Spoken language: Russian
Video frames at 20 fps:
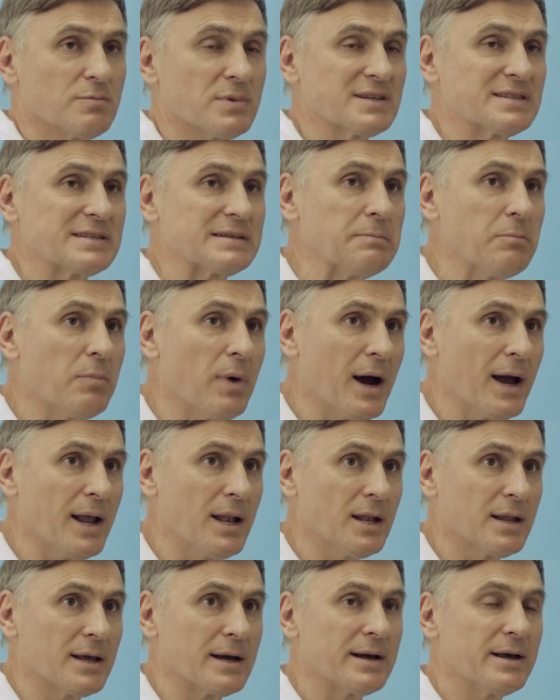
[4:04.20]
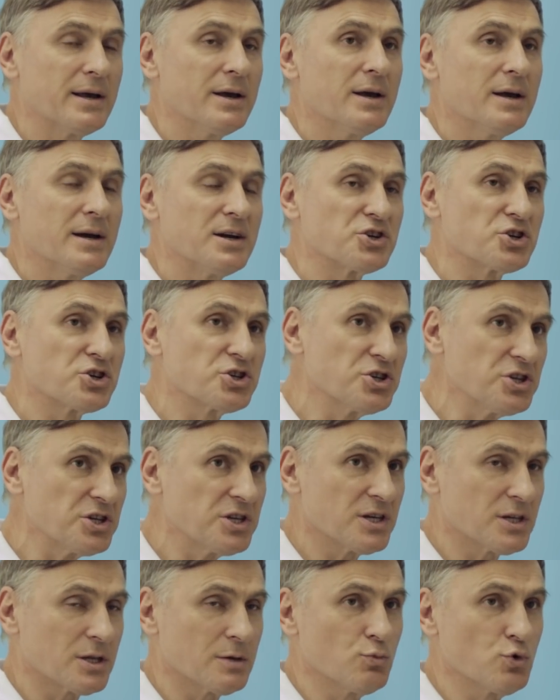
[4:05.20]
максимально жить
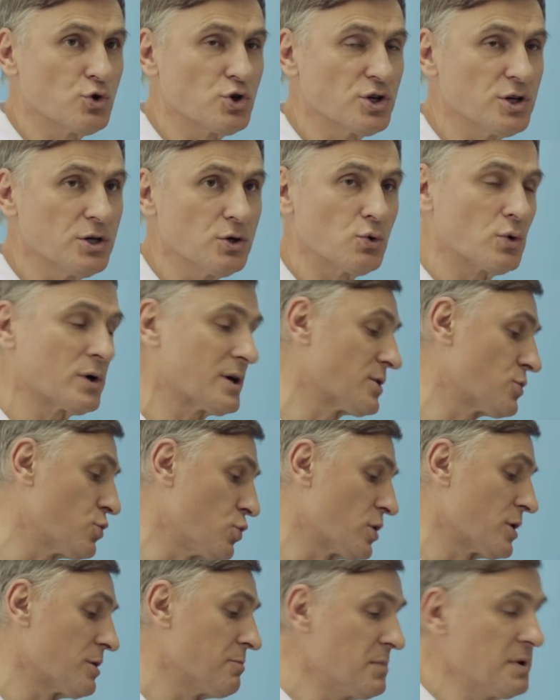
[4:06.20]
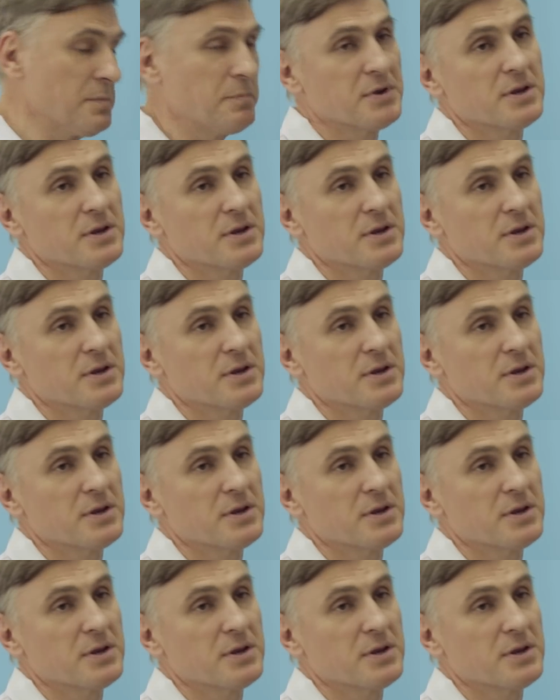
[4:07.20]
этому жиру, который мы